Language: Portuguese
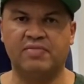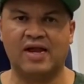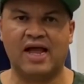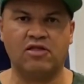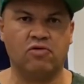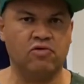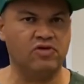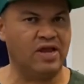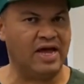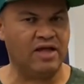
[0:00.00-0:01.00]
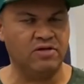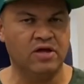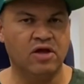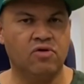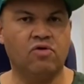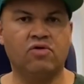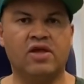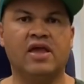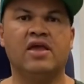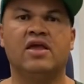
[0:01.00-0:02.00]
mercado congelado,
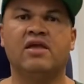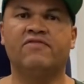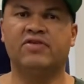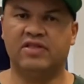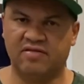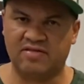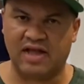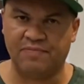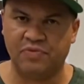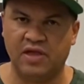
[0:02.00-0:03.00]
coloquei e fui testar.